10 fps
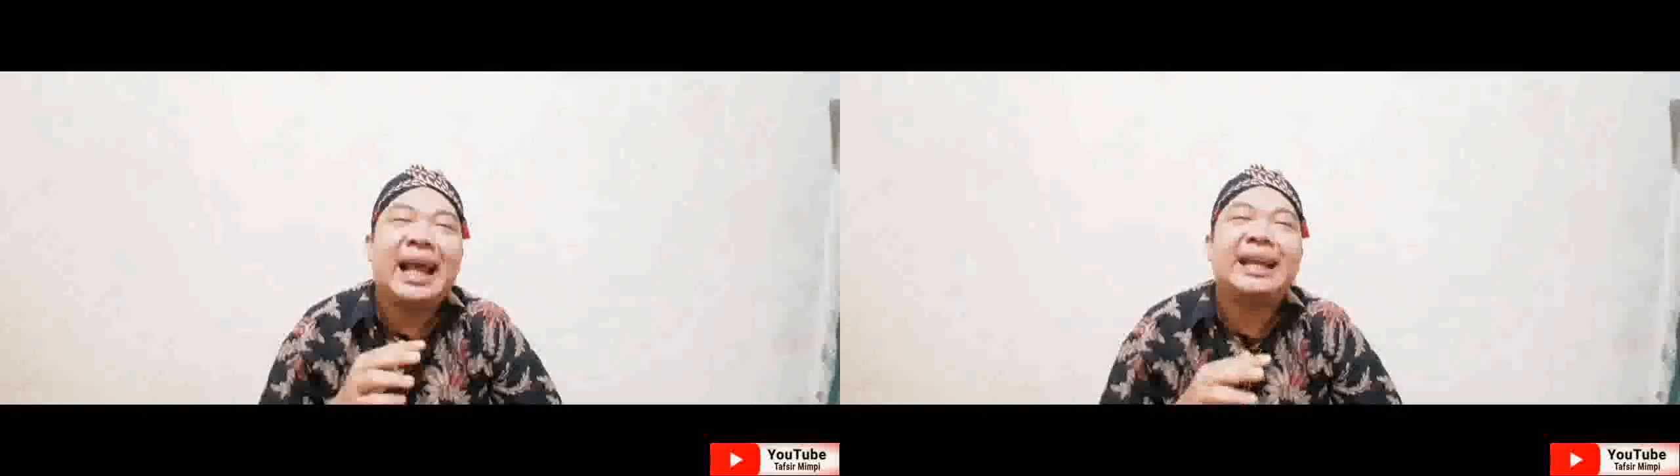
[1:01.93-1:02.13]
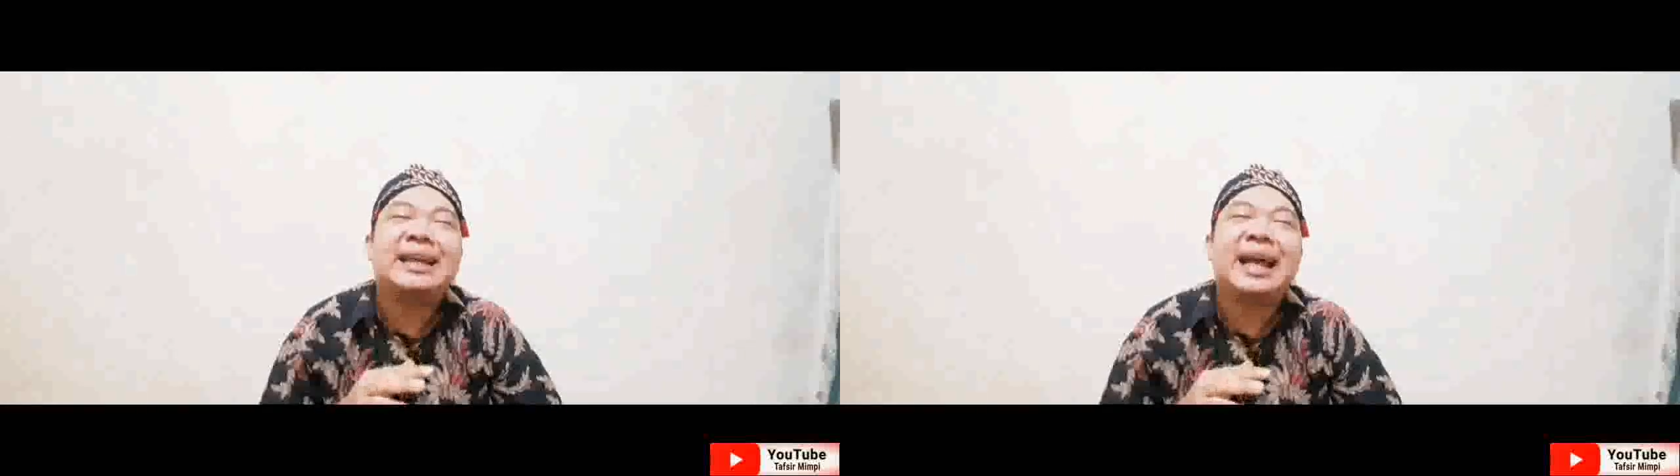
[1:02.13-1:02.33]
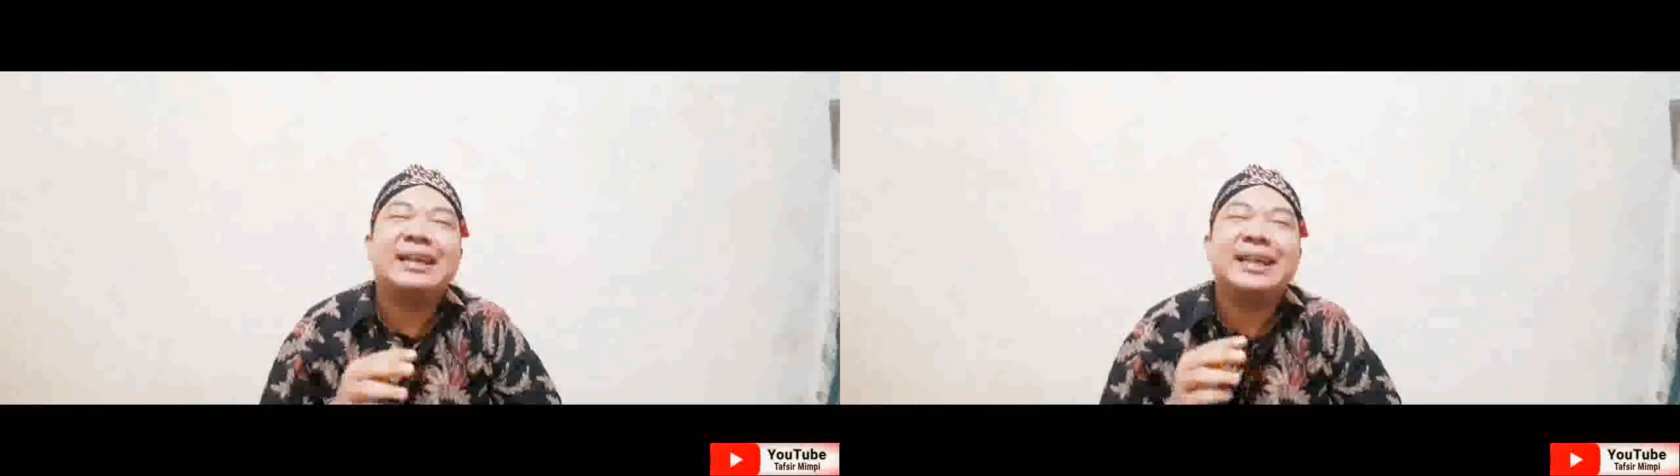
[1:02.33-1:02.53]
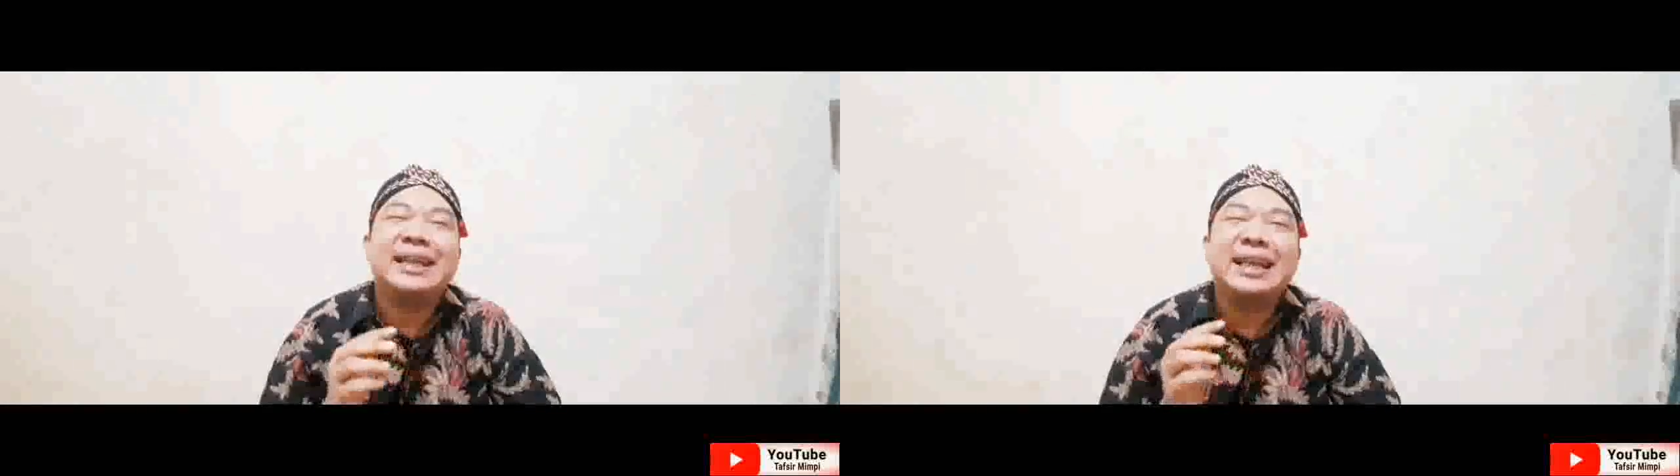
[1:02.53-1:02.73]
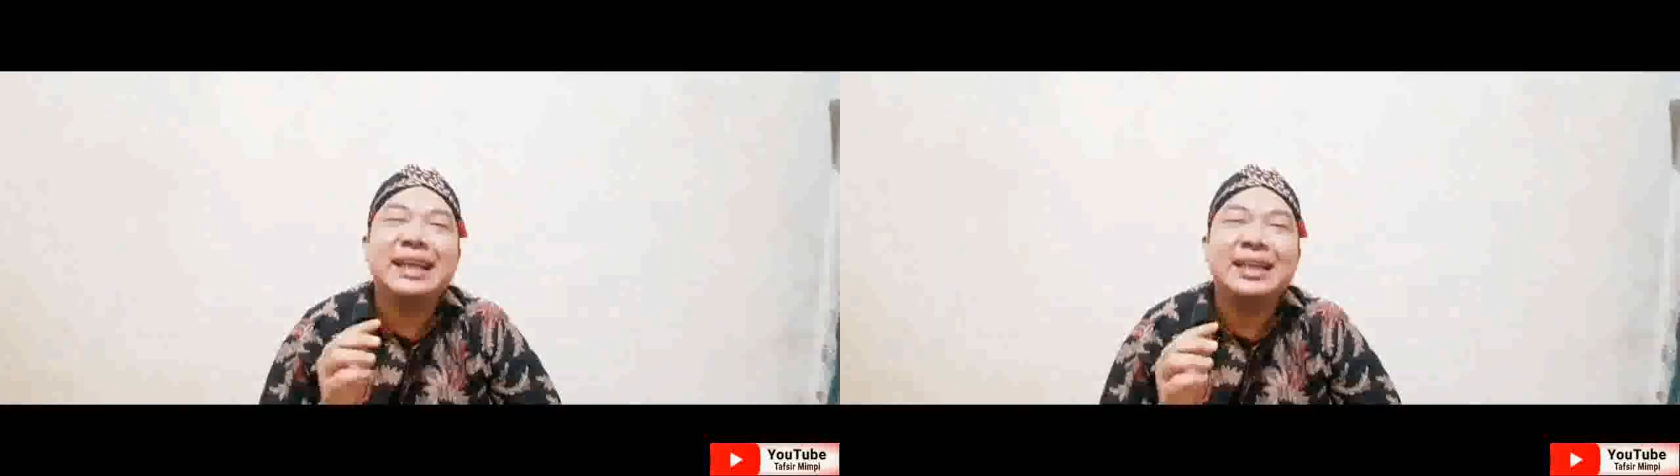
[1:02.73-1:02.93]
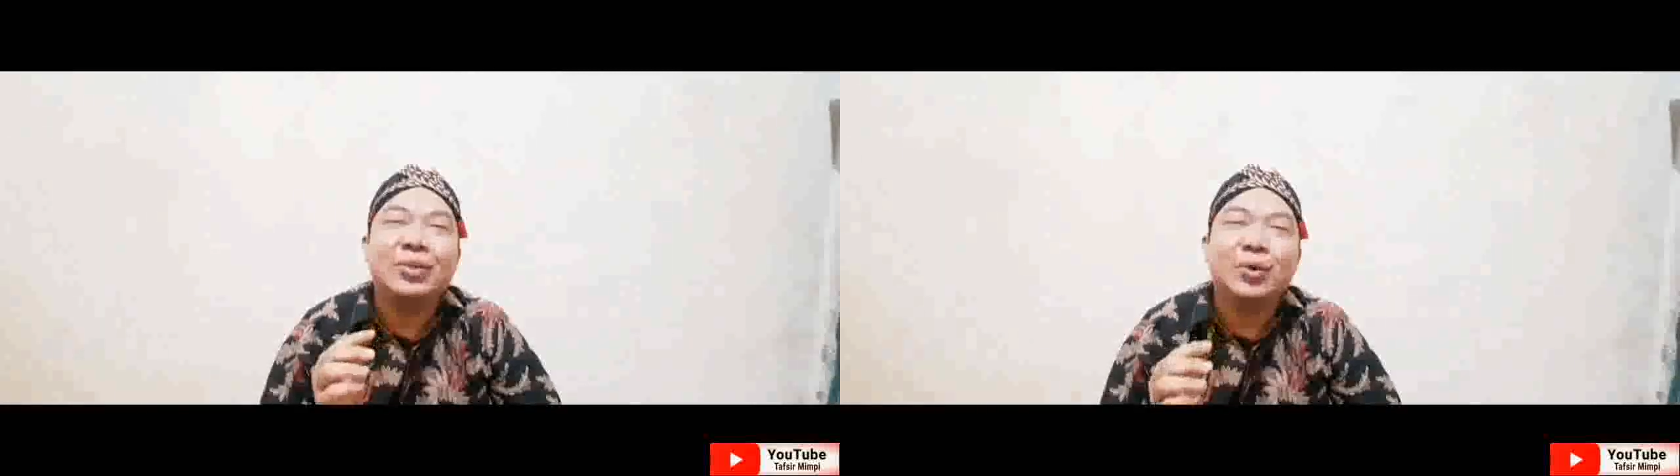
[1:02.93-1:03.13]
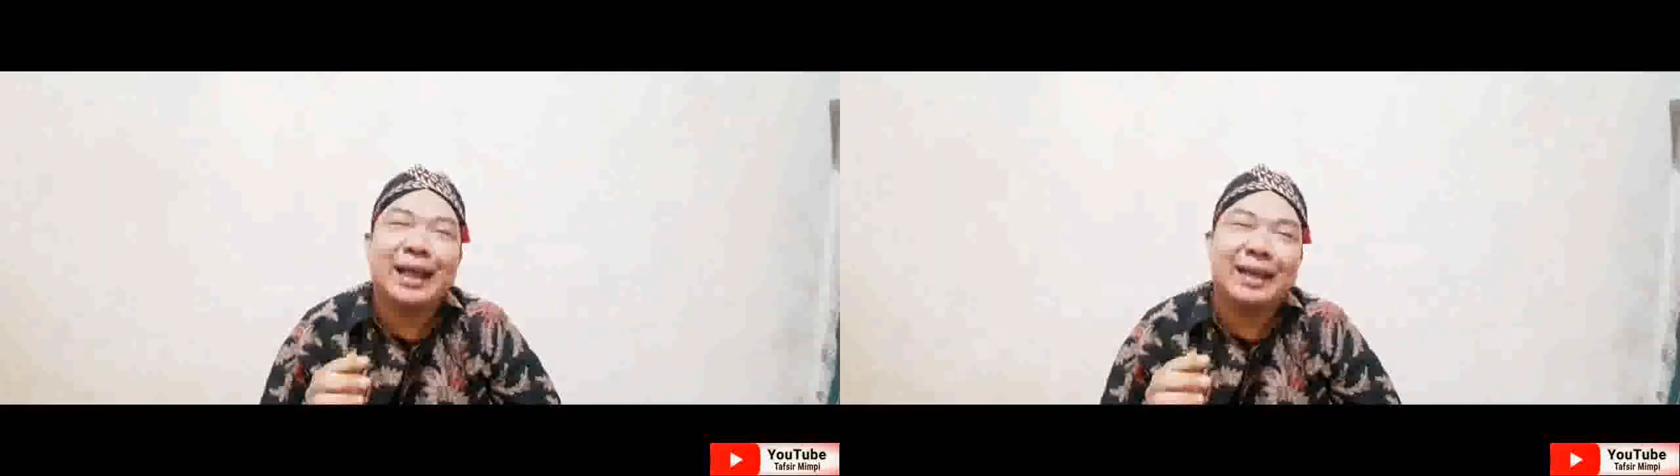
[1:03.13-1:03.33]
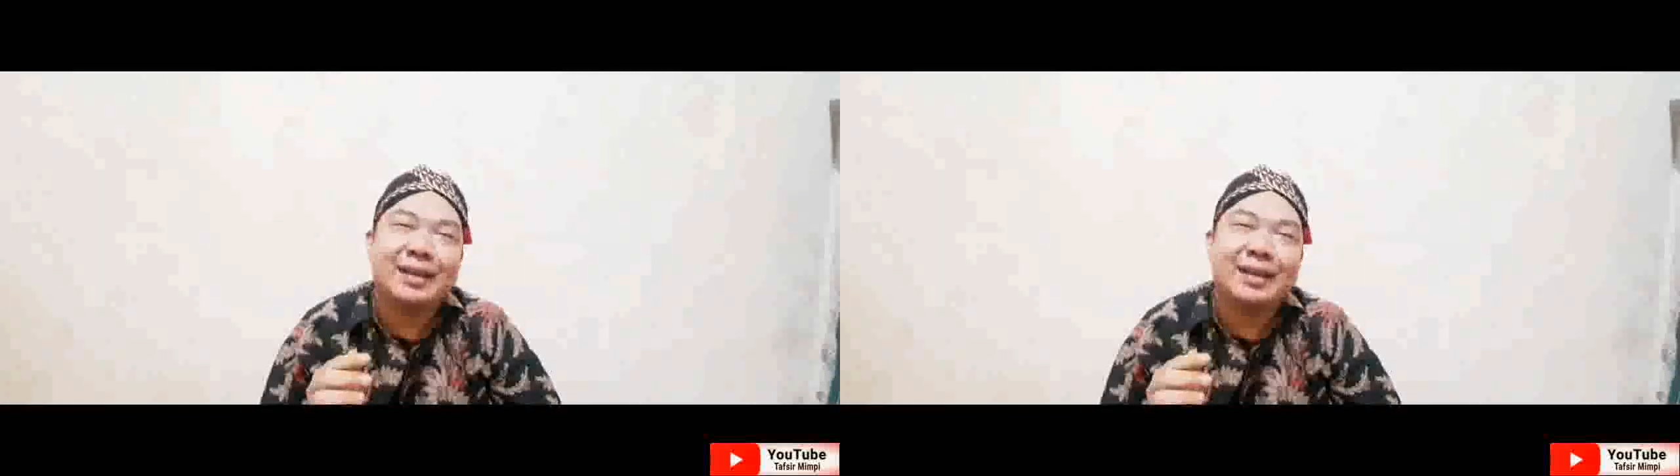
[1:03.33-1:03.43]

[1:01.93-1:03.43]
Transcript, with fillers: Anda dililit ular.